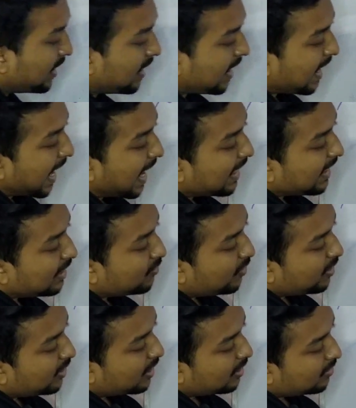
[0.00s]
এই একই
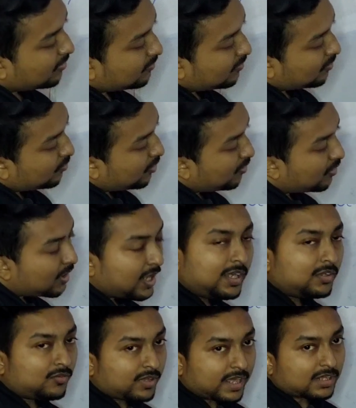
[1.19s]
দৈর্ঘ্যের দৈর্ঘ্যটাই
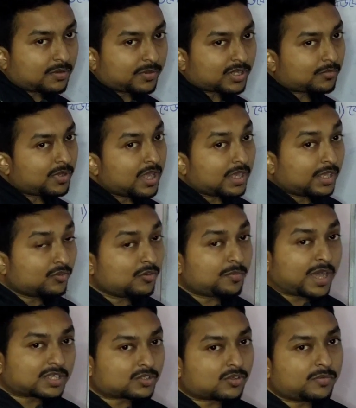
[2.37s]
কিন্তু দেখতে পেতাম কিন্তু
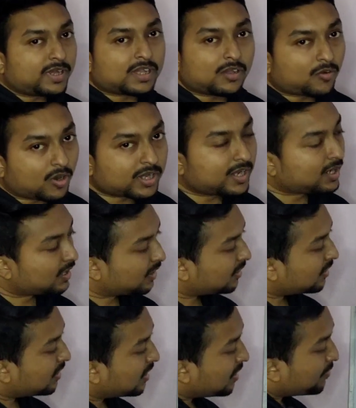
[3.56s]
বাস্তবে এটা ঘটে না
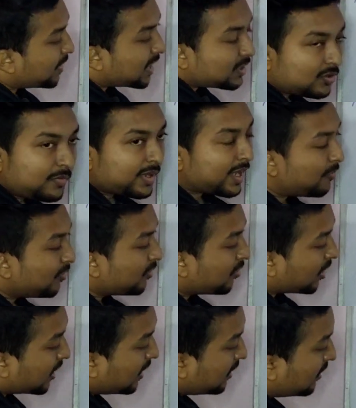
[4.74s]
বাস্তবে কেমন
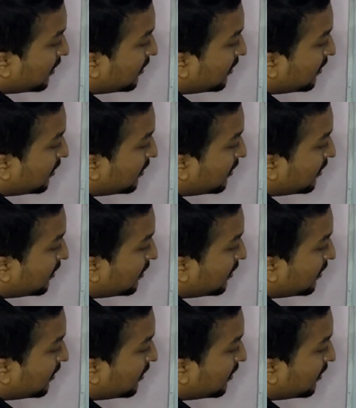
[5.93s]
ঘটে